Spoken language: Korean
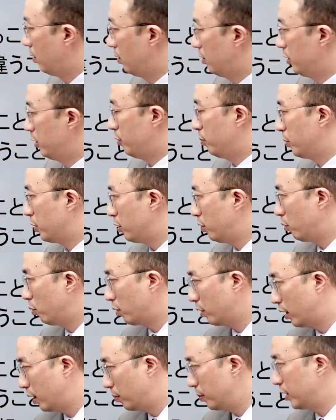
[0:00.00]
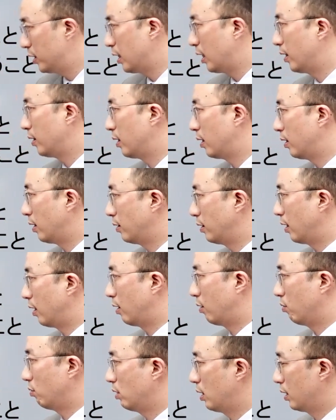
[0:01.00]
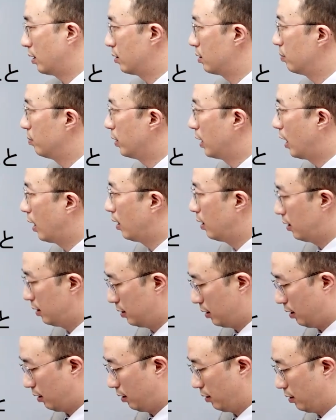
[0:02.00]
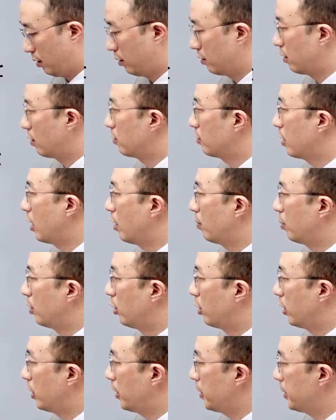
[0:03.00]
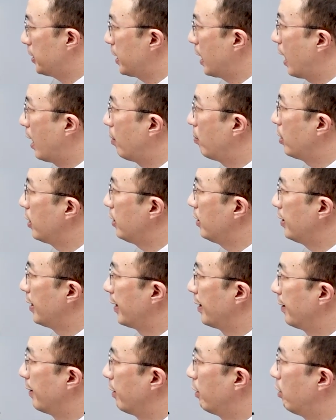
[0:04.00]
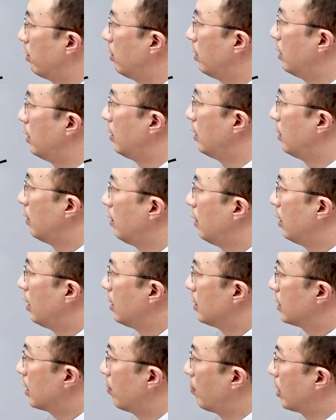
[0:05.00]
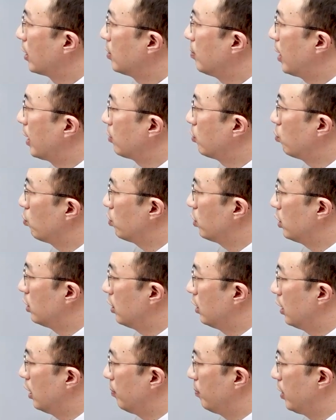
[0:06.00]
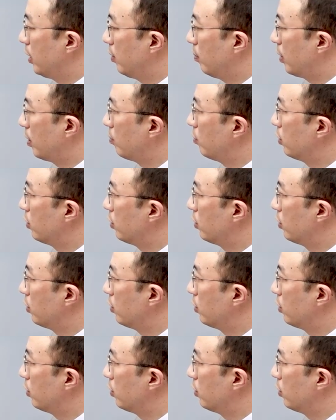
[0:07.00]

10kg이 차이가 난다라고 나왔습니다. 자, 그래서 정답은 4번이 되겠네요. 자, 마지막 62번